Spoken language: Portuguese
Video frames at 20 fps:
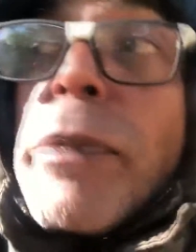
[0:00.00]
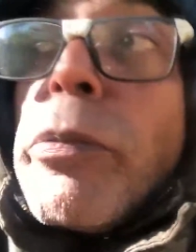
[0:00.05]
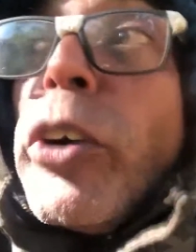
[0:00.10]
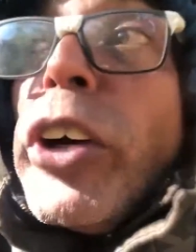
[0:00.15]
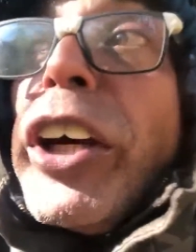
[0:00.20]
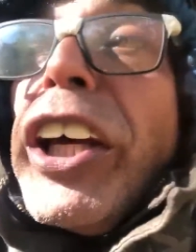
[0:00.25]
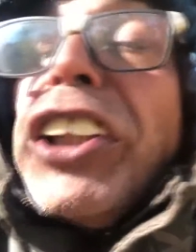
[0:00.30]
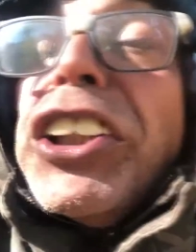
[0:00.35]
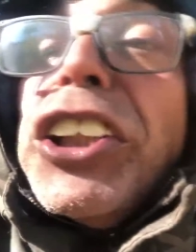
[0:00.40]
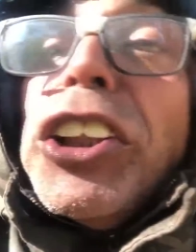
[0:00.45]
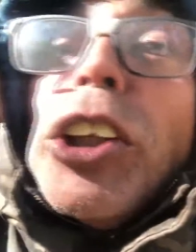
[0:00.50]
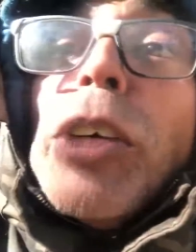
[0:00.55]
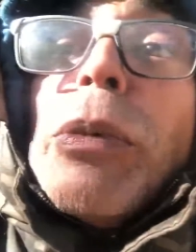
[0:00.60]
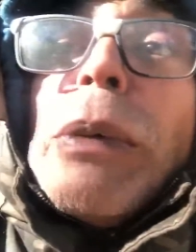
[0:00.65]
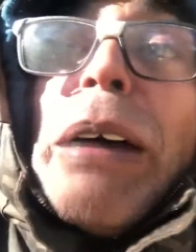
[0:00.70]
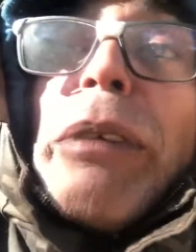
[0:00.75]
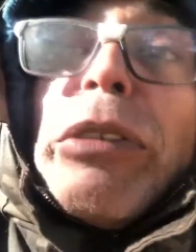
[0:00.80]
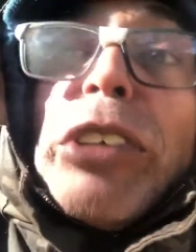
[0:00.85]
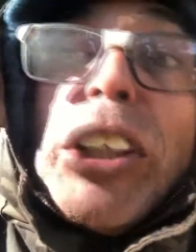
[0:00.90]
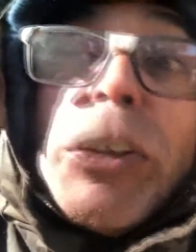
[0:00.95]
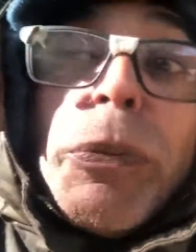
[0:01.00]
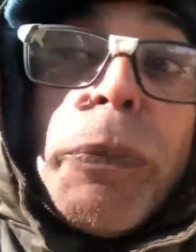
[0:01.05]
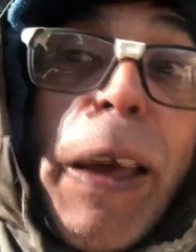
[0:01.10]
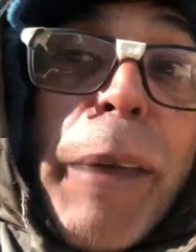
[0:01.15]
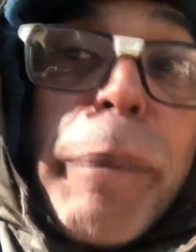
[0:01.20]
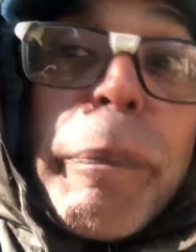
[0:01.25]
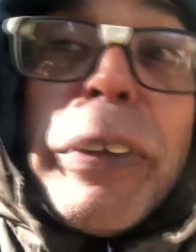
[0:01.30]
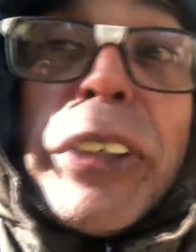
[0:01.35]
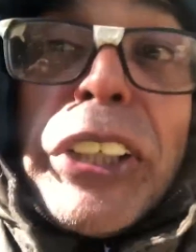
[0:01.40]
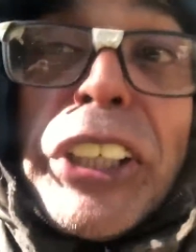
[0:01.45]
Porque se tomarmos
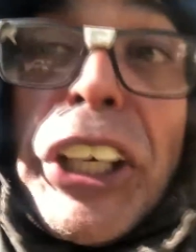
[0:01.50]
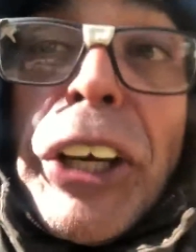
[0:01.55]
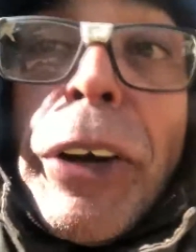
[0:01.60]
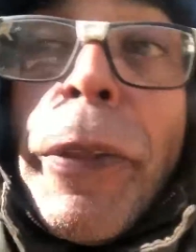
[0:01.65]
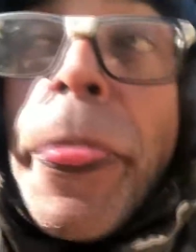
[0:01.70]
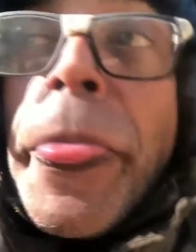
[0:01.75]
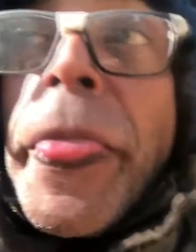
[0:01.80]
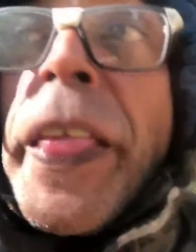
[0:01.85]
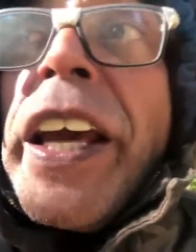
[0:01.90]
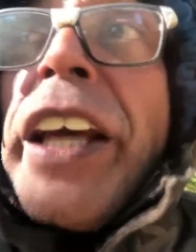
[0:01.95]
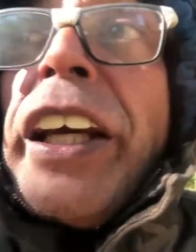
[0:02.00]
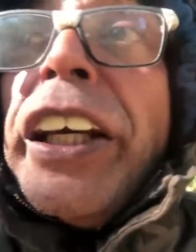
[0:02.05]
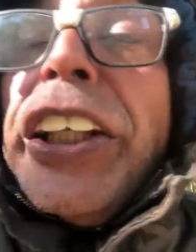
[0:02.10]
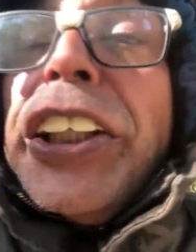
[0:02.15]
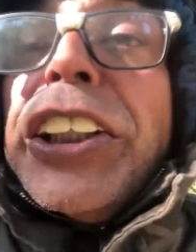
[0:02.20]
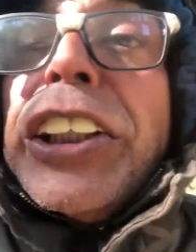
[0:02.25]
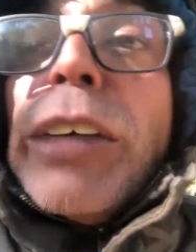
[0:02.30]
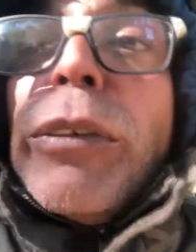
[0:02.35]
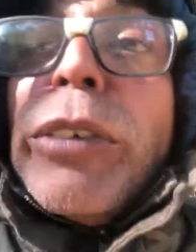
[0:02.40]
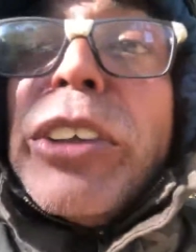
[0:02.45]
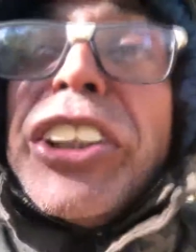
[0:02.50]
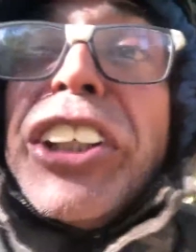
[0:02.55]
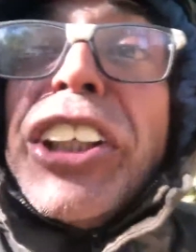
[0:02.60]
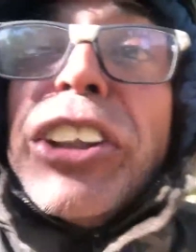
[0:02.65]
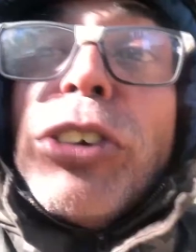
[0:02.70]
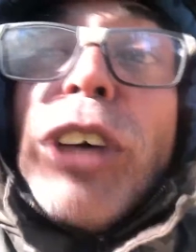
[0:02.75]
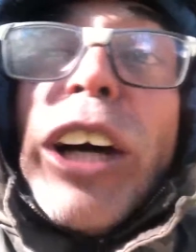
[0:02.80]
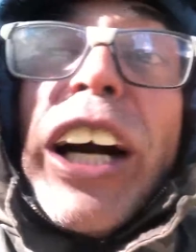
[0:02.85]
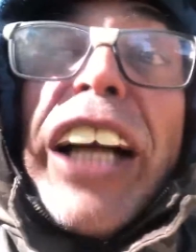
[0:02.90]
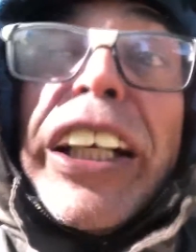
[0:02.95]
Pepsi, estamos
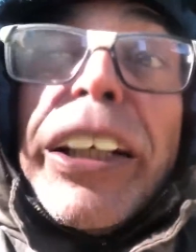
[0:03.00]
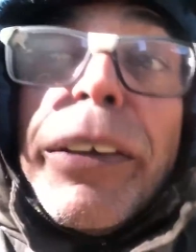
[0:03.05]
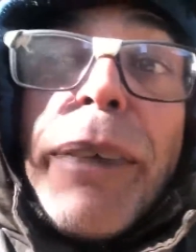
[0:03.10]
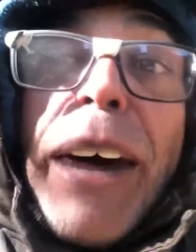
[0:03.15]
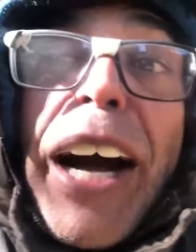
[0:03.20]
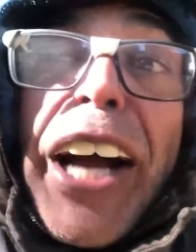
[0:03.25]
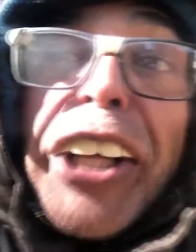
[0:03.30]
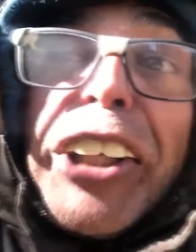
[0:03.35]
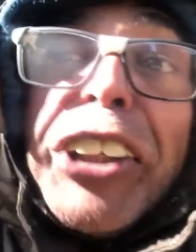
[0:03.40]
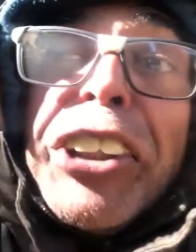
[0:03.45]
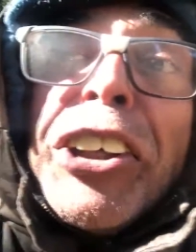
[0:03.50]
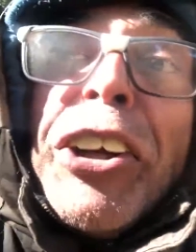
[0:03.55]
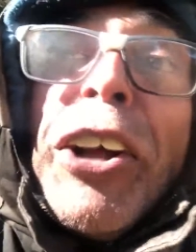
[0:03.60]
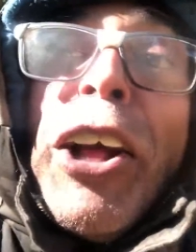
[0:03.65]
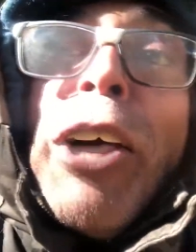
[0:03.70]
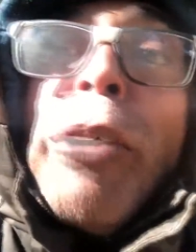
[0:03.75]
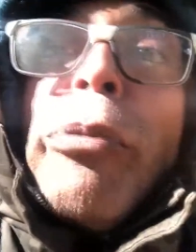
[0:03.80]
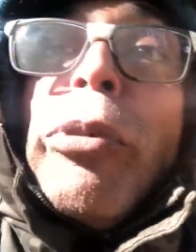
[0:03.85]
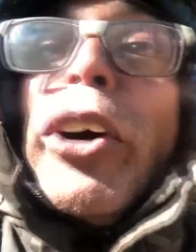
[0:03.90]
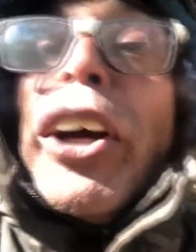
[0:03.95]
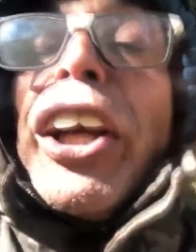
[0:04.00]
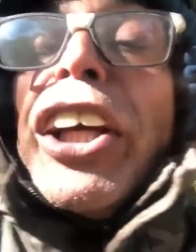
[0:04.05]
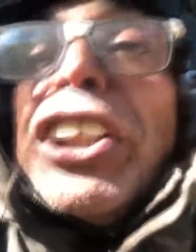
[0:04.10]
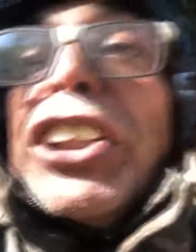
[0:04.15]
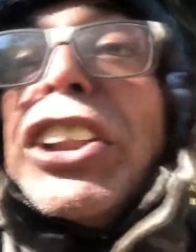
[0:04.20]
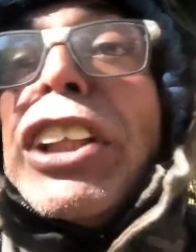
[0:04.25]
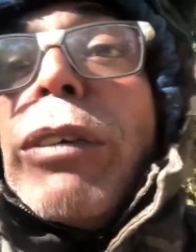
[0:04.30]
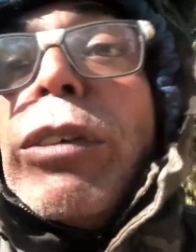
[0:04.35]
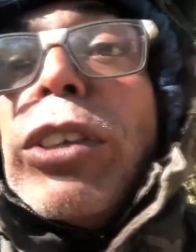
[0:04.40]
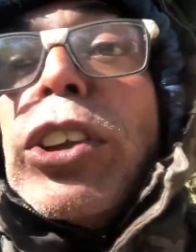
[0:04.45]
sendo canibais, porque
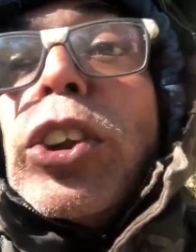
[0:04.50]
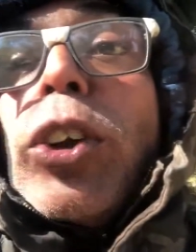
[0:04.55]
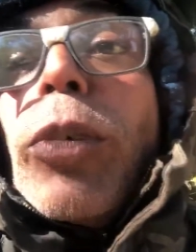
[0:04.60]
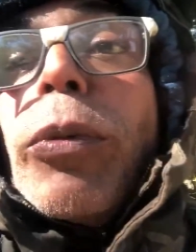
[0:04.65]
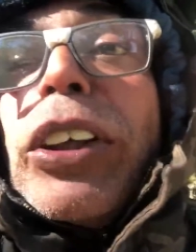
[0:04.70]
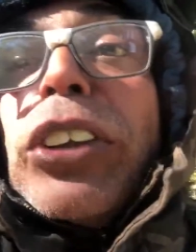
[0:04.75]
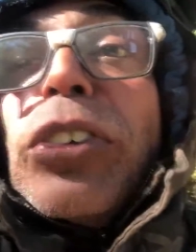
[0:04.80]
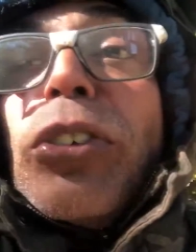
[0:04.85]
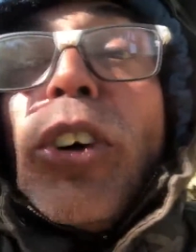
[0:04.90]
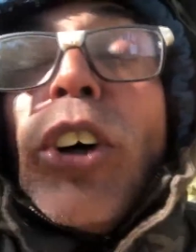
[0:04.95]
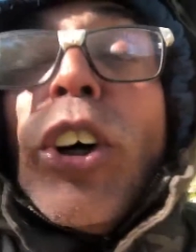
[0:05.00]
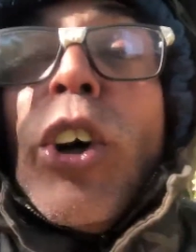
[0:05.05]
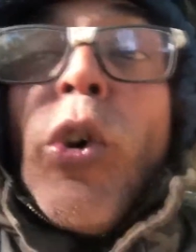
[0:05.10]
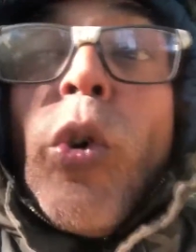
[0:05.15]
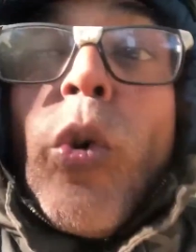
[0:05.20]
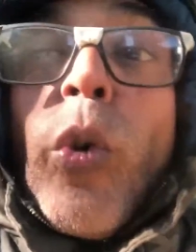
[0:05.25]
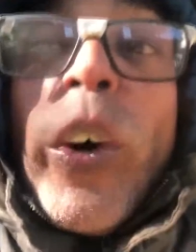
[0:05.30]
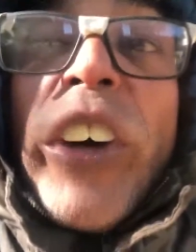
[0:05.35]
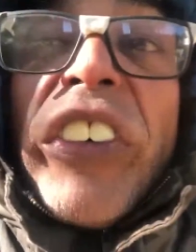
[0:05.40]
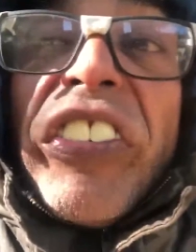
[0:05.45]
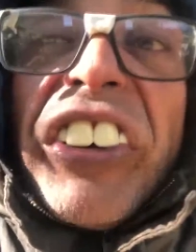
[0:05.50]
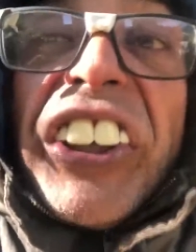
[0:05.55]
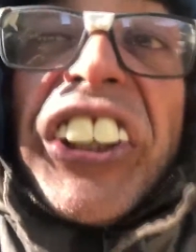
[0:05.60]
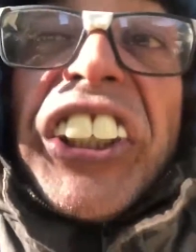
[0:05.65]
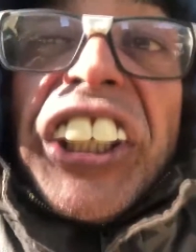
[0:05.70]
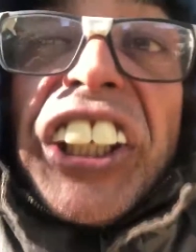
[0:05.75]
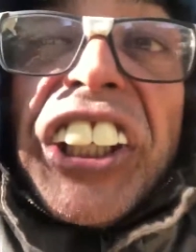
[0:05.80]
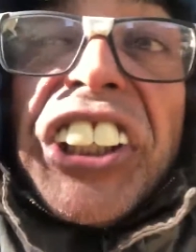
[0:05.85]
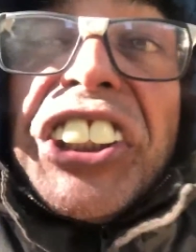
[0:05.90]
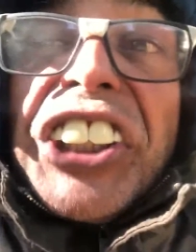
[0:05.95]
estamos tomando um
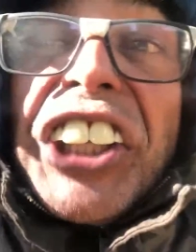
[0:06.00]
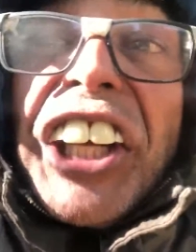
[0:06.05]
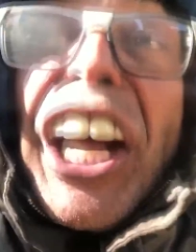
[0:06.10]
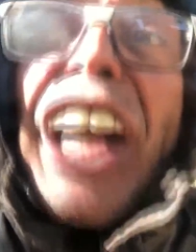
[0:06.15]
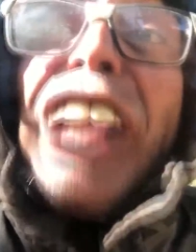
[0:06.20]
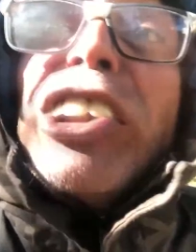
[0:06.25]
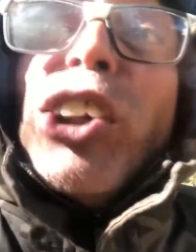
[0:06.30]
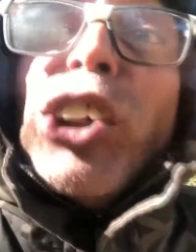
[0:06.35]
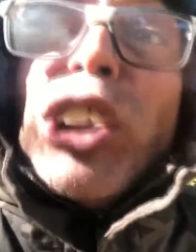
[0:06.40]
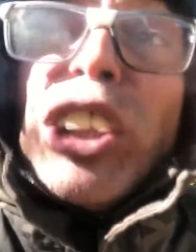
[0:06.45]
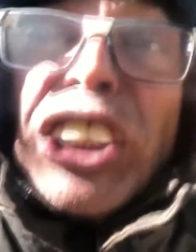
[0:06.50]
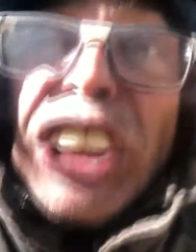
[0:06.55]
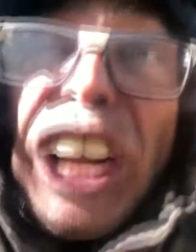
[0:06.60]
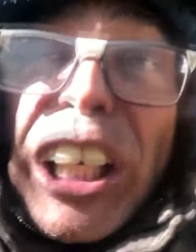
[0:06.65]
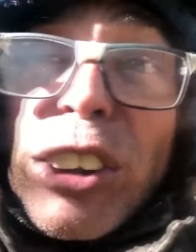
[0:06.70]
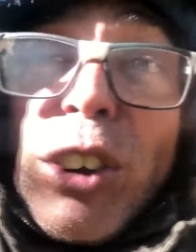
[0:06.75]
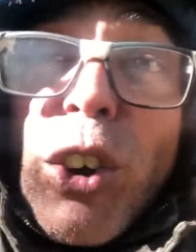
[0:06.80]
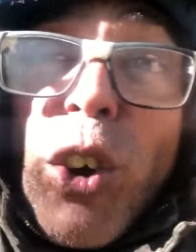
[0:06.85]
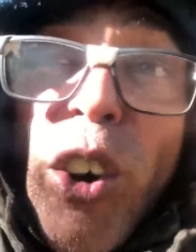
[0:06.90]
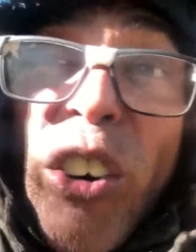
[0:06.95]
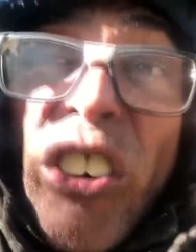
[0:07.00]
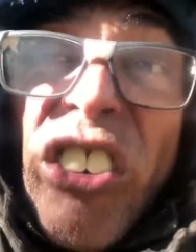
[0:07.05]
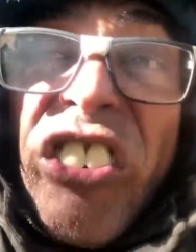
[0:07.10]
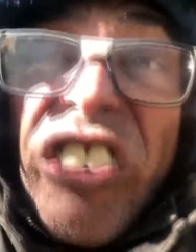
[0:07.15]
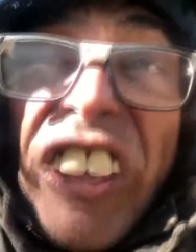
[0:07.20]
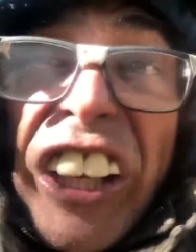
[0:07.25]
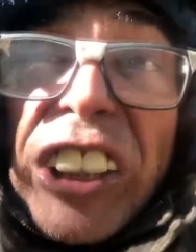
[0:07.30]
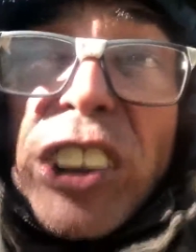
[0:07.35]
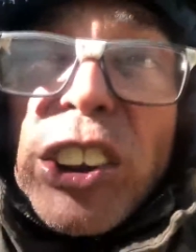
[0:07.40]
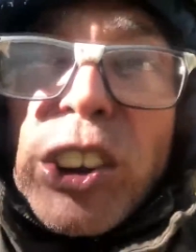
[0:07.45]
refrigerante que é adoçado com
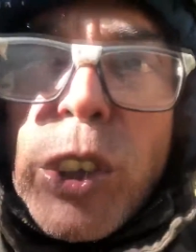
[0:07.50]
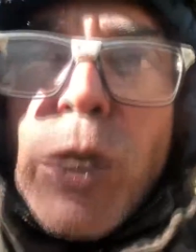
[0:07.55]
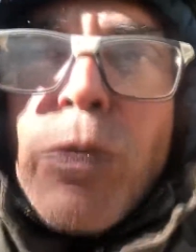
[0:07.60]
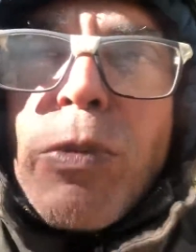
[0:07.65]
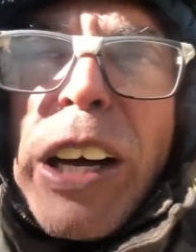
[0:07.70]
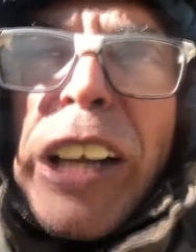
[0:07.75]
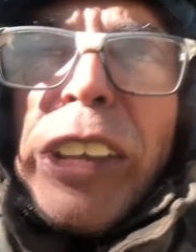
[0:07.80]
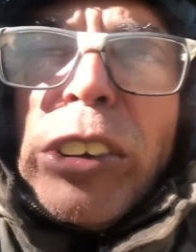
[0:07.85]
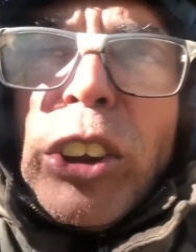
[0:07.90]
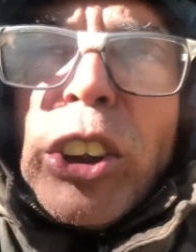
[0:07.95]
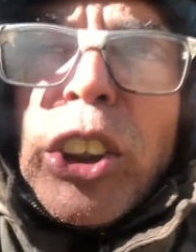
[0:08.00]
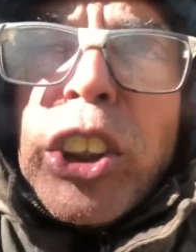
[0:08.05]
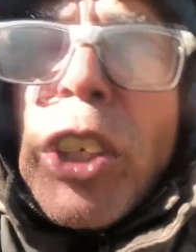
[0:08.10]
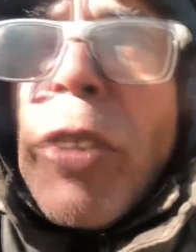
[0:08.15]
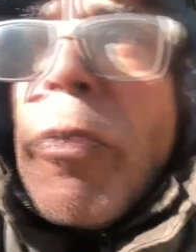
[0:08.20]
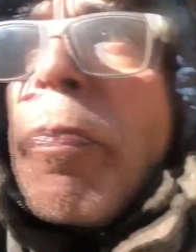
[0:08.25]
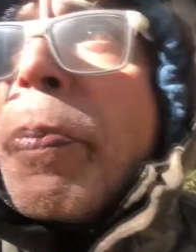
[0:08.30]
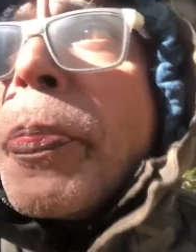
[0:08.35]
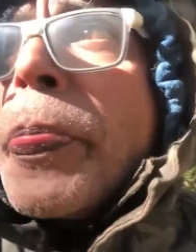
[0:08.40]
fetos humanos.